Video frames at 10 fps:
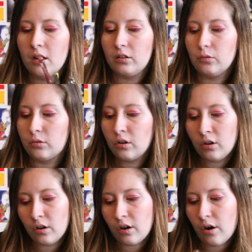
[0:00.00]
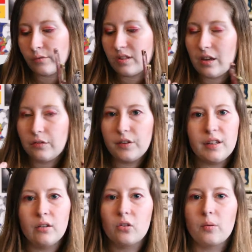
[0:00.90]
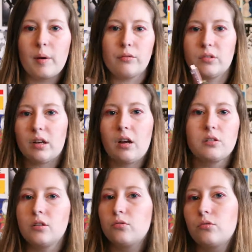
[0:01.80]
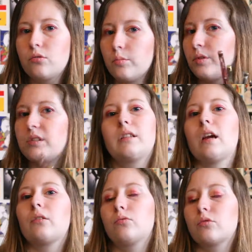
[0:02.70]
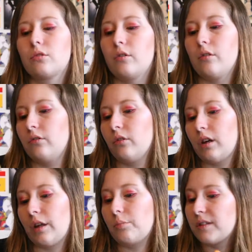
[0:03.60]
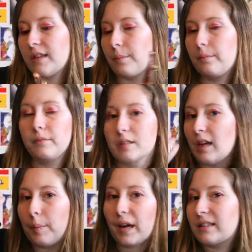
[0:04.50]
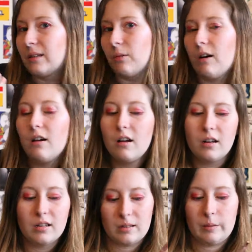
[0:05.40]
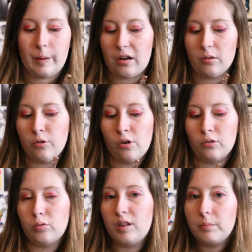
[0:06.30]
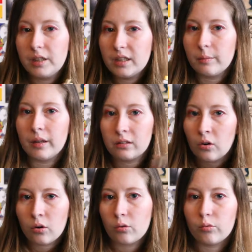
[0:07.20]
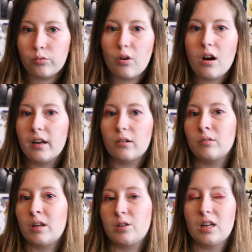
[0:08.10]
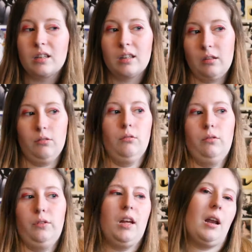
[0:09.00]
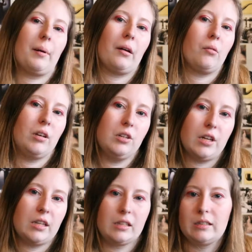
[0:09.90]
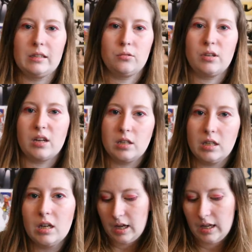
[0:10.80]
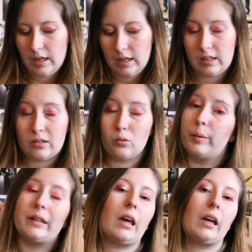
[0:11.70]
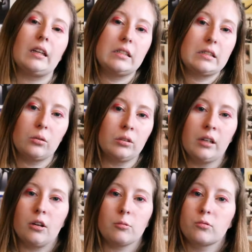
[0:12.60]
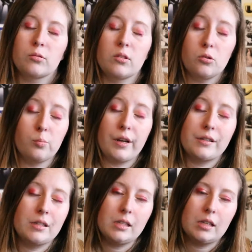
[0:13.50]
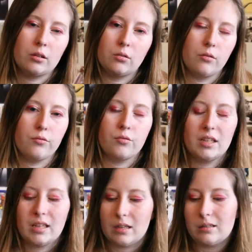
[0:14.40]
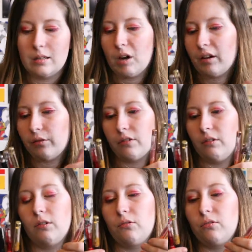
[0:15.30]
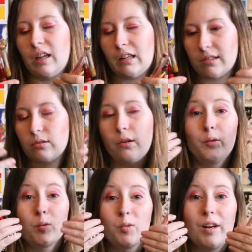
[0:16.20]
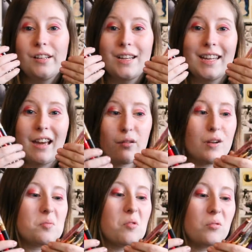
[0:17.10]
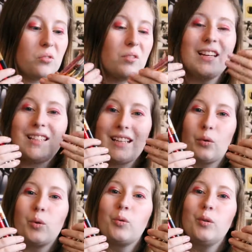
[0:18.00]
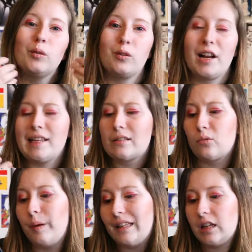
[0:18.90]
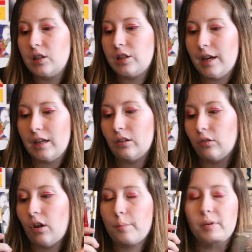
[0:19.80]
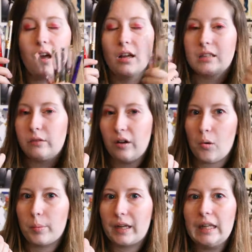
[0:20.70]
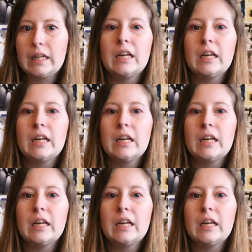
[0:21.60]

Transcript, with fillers: Donc euh, quand vous avez fini l'encre, bah, vous avez racheté juste une petite cartouche euh, d'encre et puis c'est reparti quoi. C'est pas comme euh, tous les bics maintenant qu'on voit et qu'on achète et qu'au final après on les jette et c'est du gâchis. Et qui sont pas très résistants d'ailleurs parce que c'est du plastique et que vous les cassez, bref c'est une catastrophe. Donc ceux-là je les garde vachement longtemps et c'est trop cool. Voilà, ils sont pas très chers, il y en a plein à différents prix.